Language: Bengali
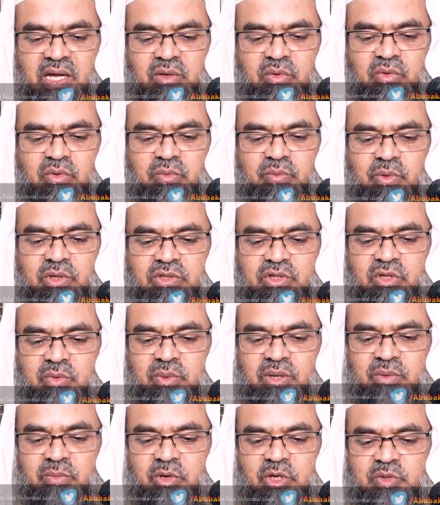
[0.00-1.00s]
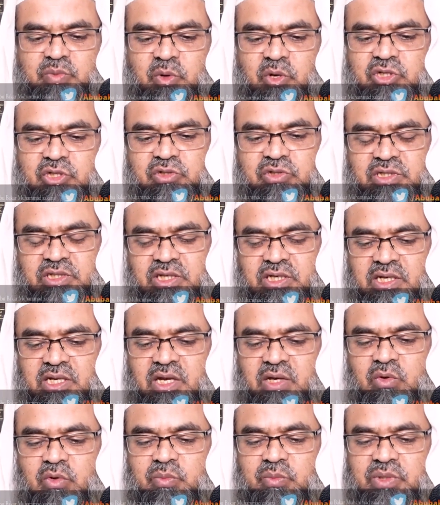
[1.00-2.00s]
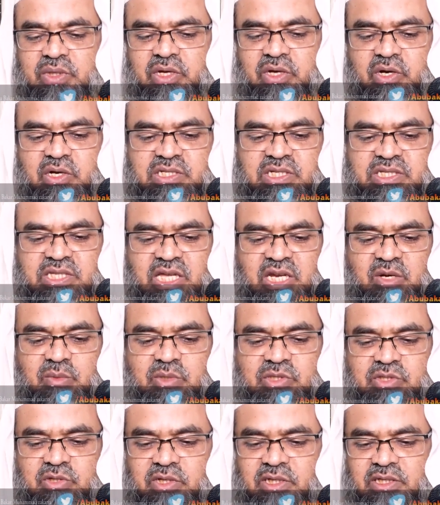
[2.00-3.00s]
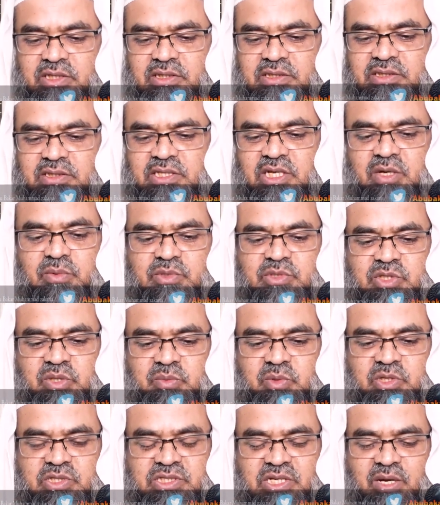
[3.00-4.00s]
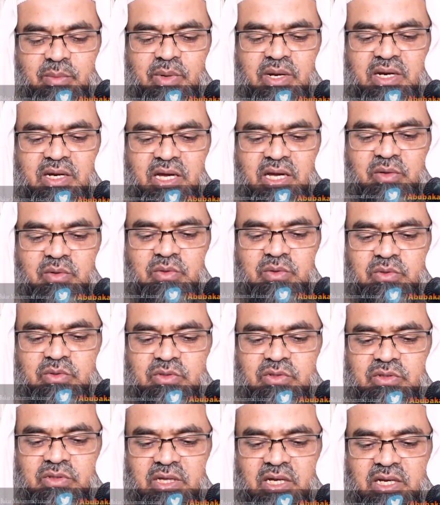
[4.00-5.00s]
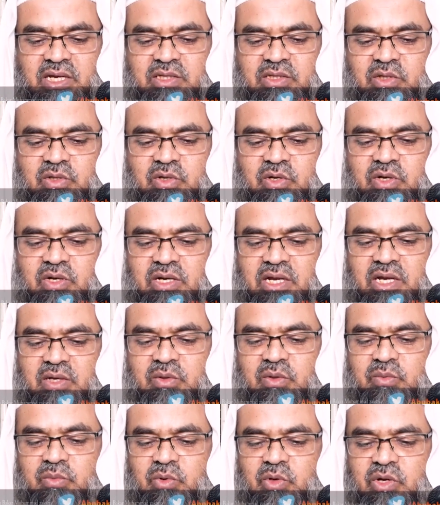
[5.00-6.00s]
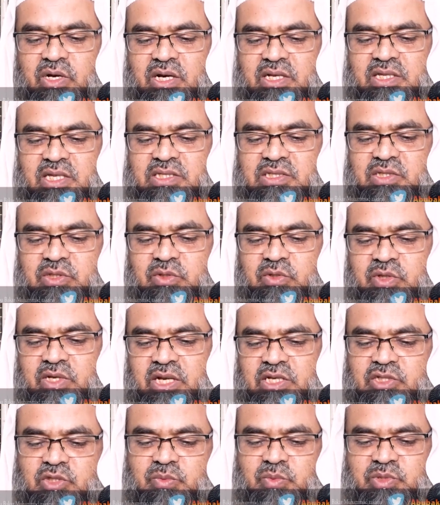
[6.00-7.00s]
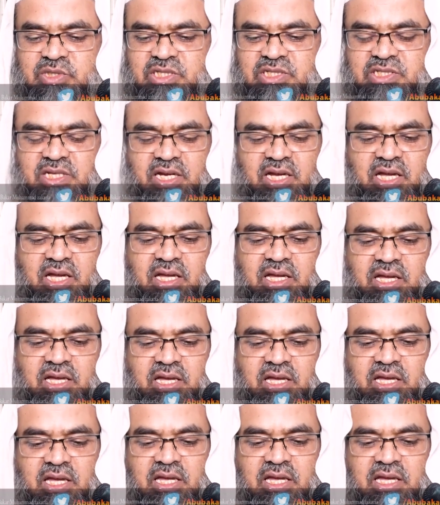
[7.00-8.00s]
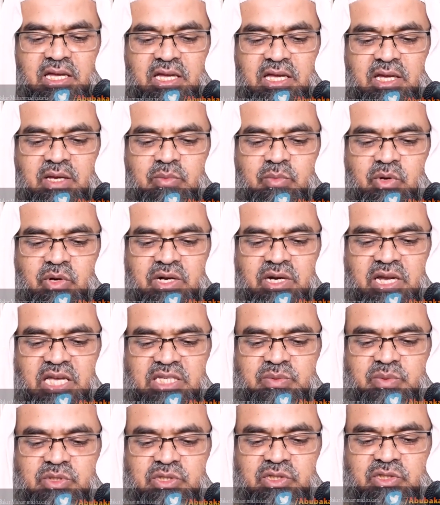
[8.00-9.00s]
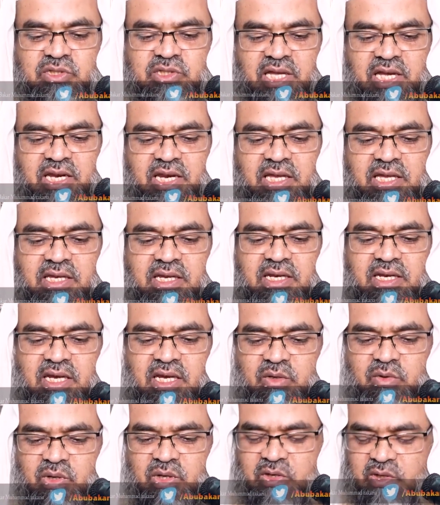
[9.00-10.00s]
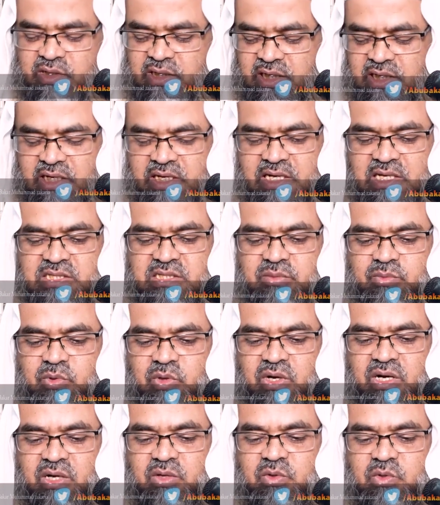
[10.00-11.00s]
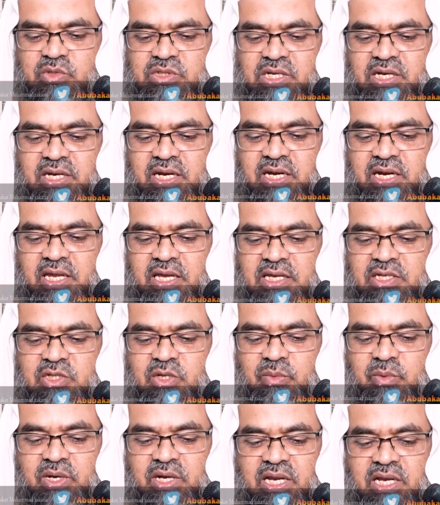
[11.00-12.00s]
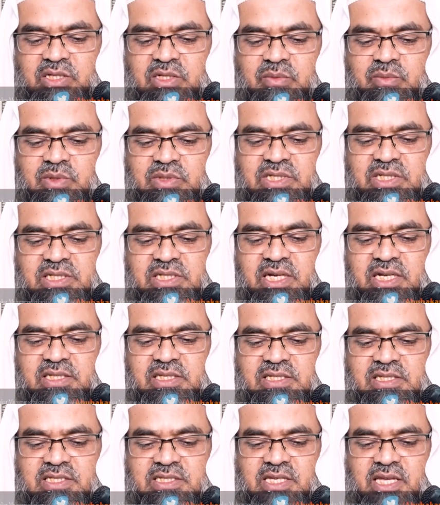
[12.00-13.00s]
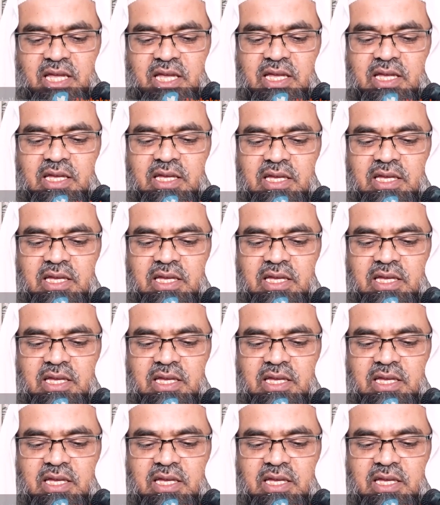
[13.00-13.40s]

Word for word: নানুর বর্তমান বয়স পঁয়ষট্টি নানুর বিয়ে হয়েছে তেরো বছরে তেরো বছর বয়স আমার নানু নানা তখন নানুর মহারণা ধার্য করে একশো পঞ্চাশ টাকা এই মহারানাটা আজ পর্যন্ত দেয়নি নানু এখন নানার কাছে মহারণা খুঁজলে নানা এই সময় একশো পঞ্চাশ টাকা দিতে চায়